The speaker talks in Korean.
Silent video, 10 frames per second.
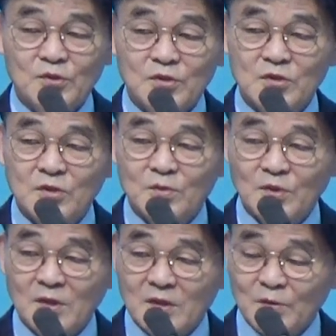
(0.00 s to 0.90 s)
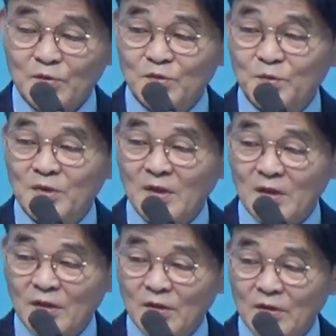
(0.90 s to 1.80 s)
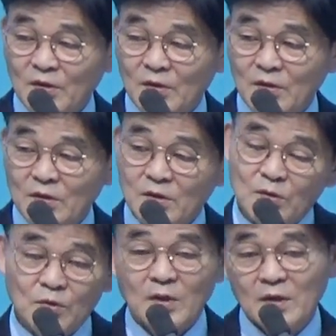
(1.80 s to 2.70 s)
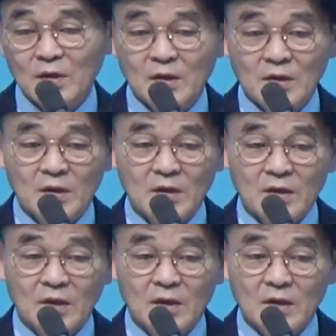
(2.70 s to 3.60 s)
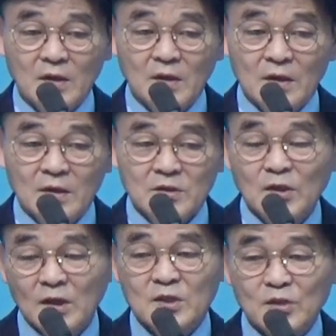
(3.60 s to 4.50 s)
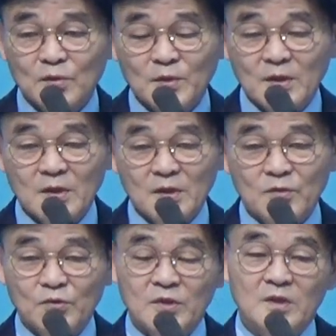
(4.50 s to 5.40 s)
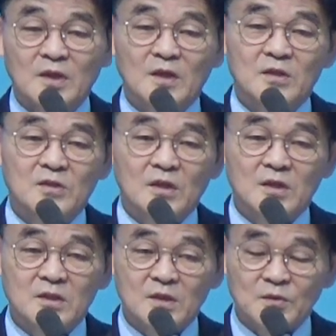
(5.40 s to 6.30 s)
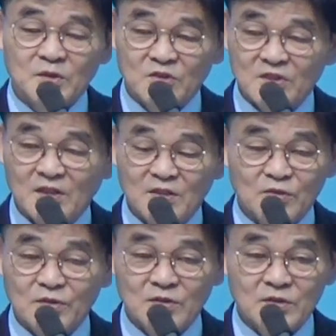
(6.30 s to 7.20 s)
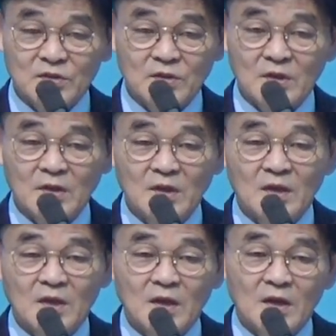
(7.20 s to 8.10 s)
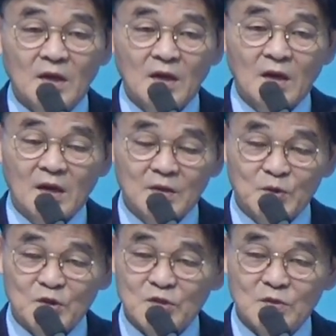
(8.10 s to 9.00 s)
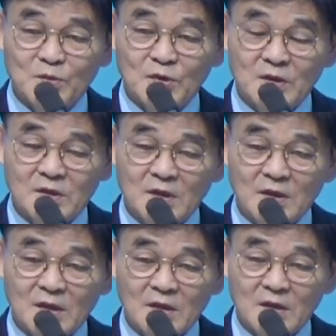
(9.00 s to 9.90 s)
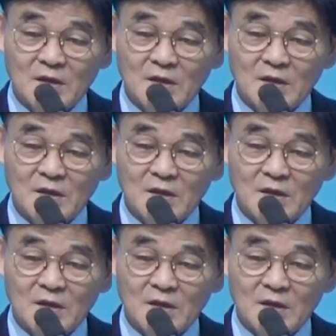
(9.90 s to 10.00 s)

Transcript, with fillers: 쉬지 못하시게 무슨 뭐란가요? 기도하라. 성가시게 좀 해. 우리 인간은 성가시게 하면 귀찮아 죽겠어. 근데 하나님은 쉬지 못하시게 해라.